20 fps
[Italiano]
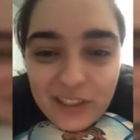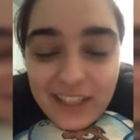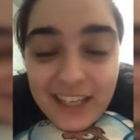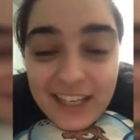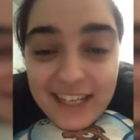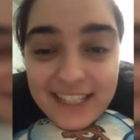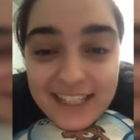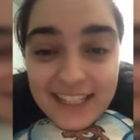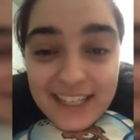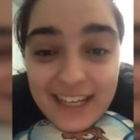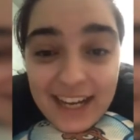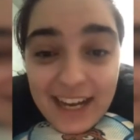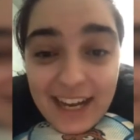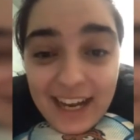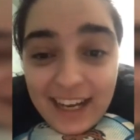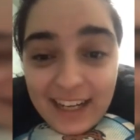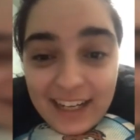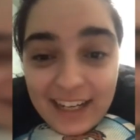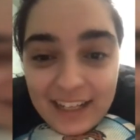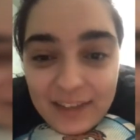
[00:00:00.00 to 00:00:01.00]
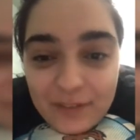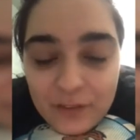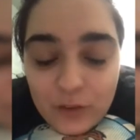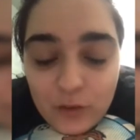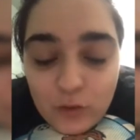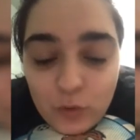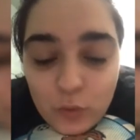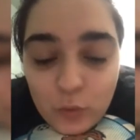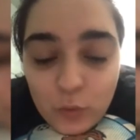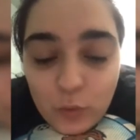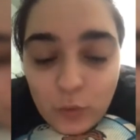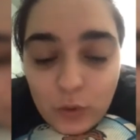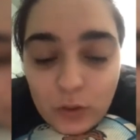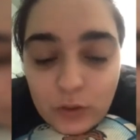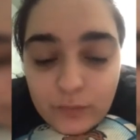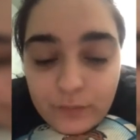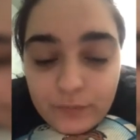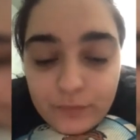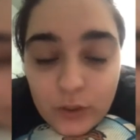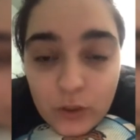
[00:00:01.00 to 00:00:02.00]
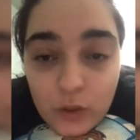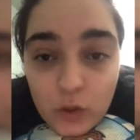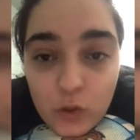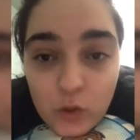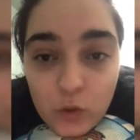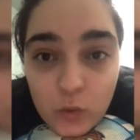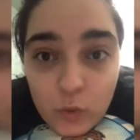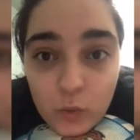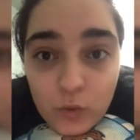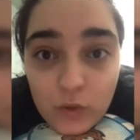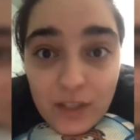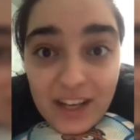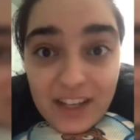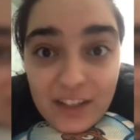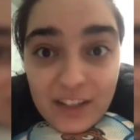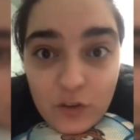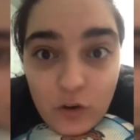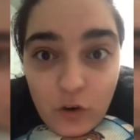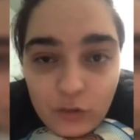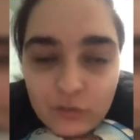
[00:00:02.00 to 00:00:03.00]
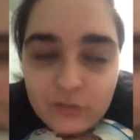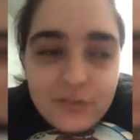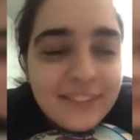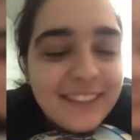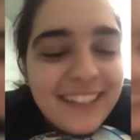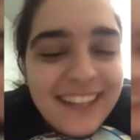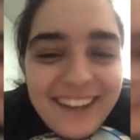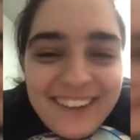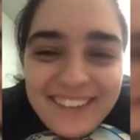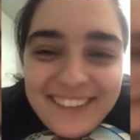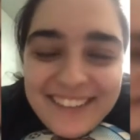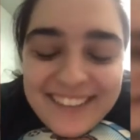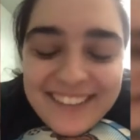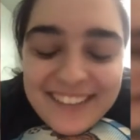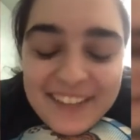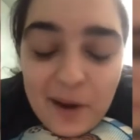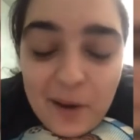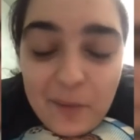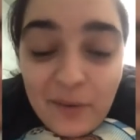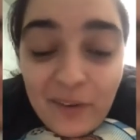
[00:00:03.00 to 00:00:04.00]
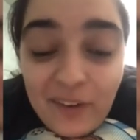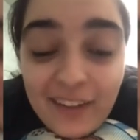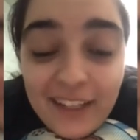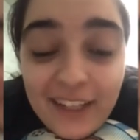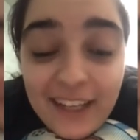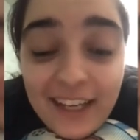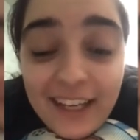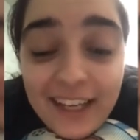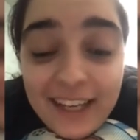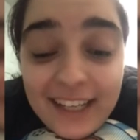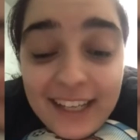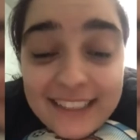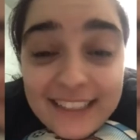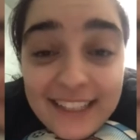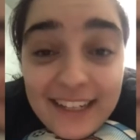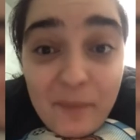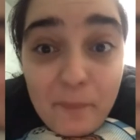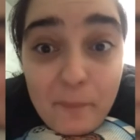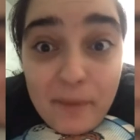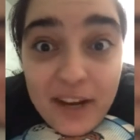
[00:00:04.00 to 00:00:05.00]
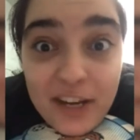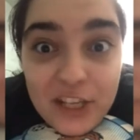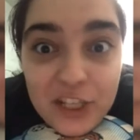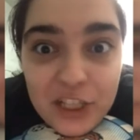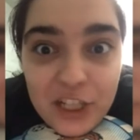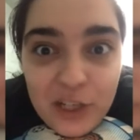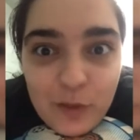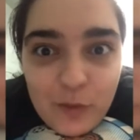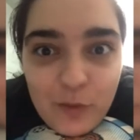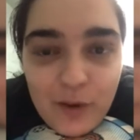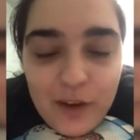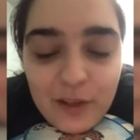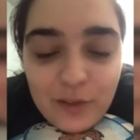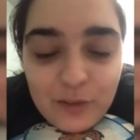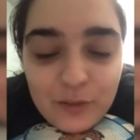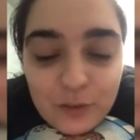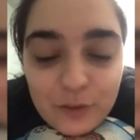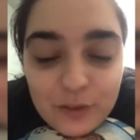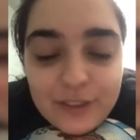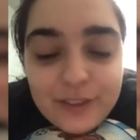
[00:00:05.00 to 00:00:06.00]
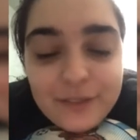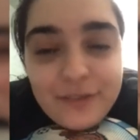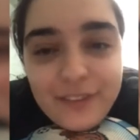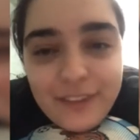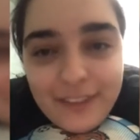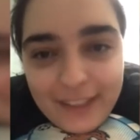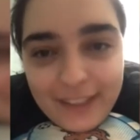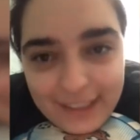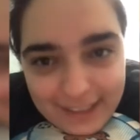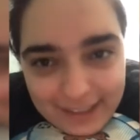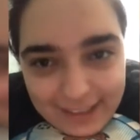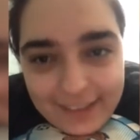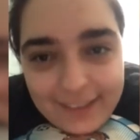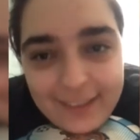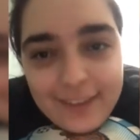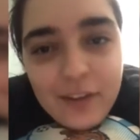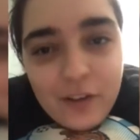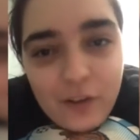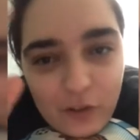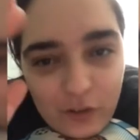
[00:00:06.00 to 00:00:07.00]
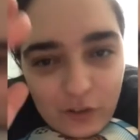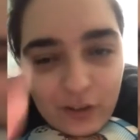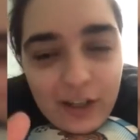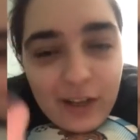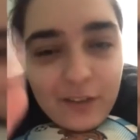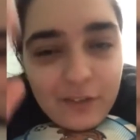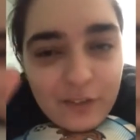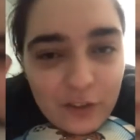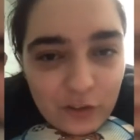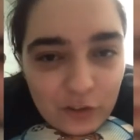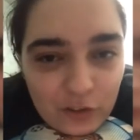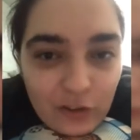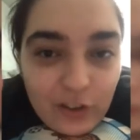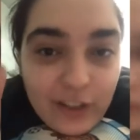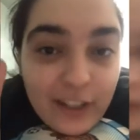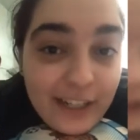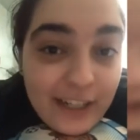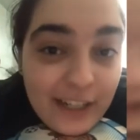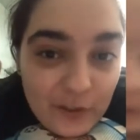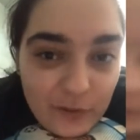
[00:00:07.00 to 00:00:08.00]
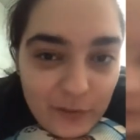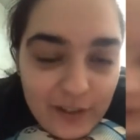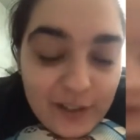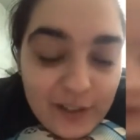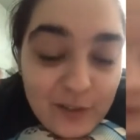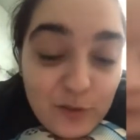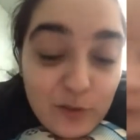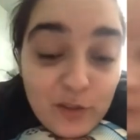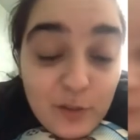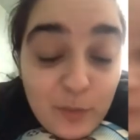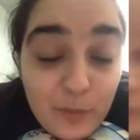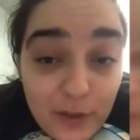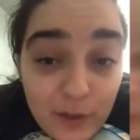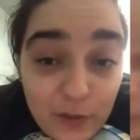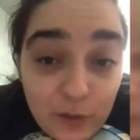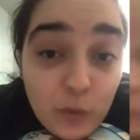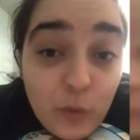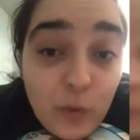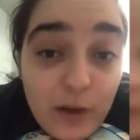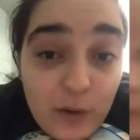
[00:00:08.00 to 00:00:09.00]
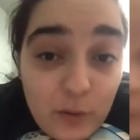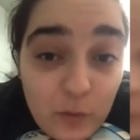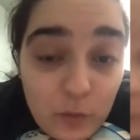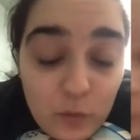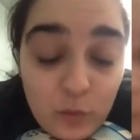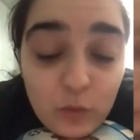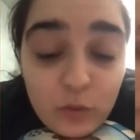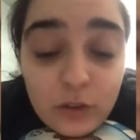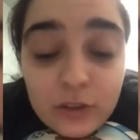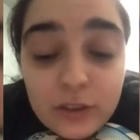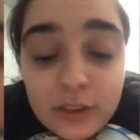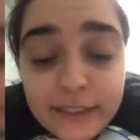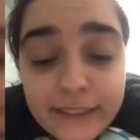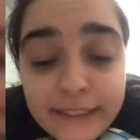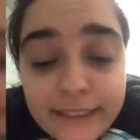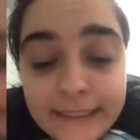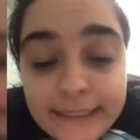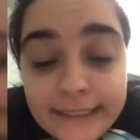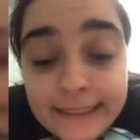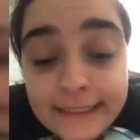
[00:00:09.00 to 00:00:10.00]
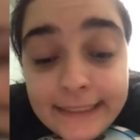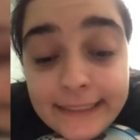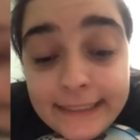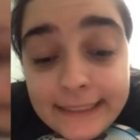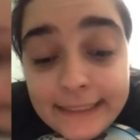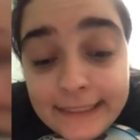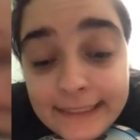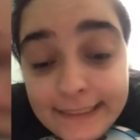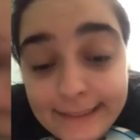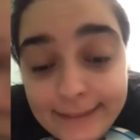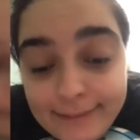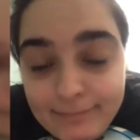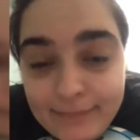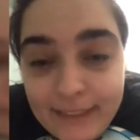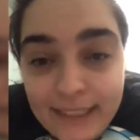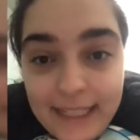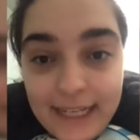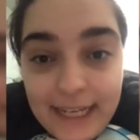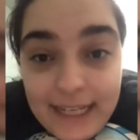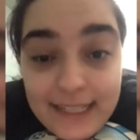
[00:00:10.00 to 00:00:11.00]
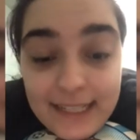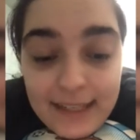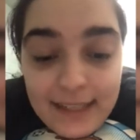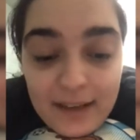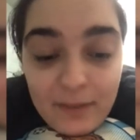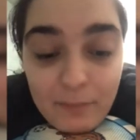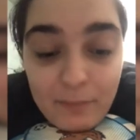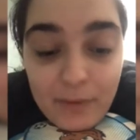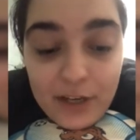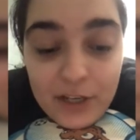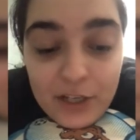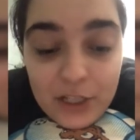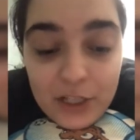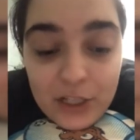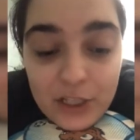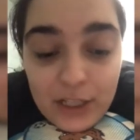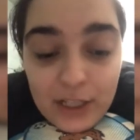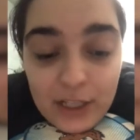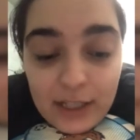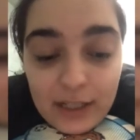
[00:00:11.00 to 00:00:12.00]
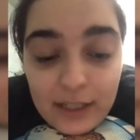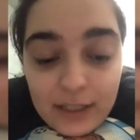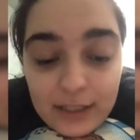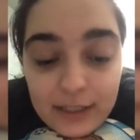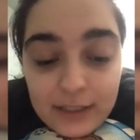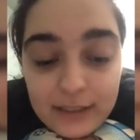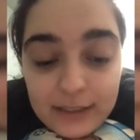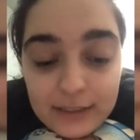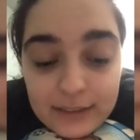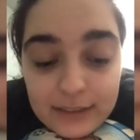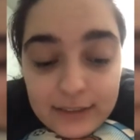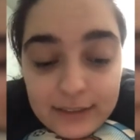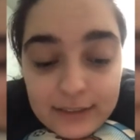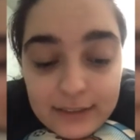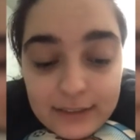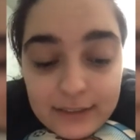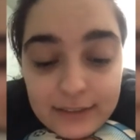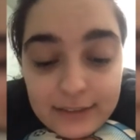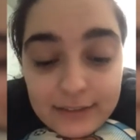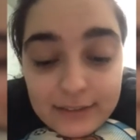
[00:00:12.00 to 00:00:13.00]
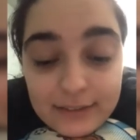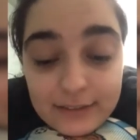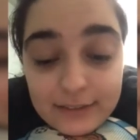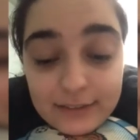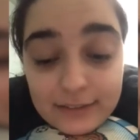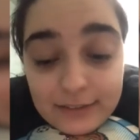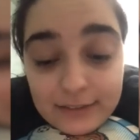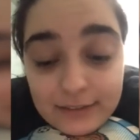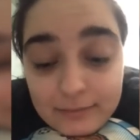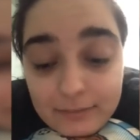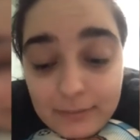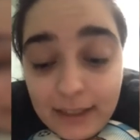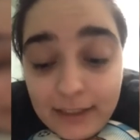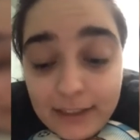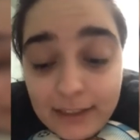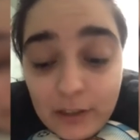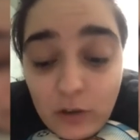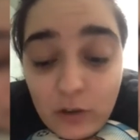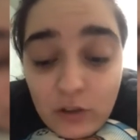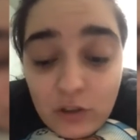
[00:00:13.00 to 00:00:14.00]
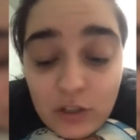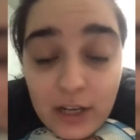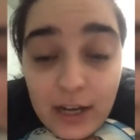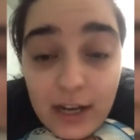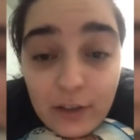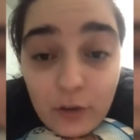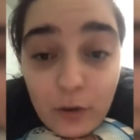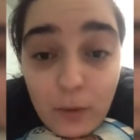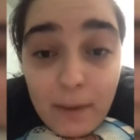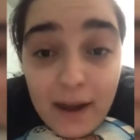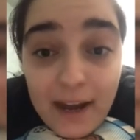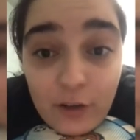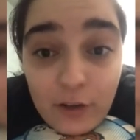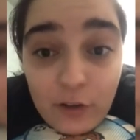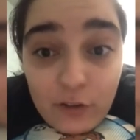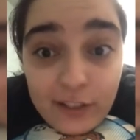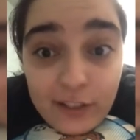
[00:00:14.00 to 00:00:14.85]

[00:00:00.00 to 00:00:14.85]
ieri sera alle 21 su Dazon, ecco diciamo, che è stata Brescia-Juventus, finita con la vittoria della Juventus per 2-1 in casa del Brescia, ma nello stadio Mario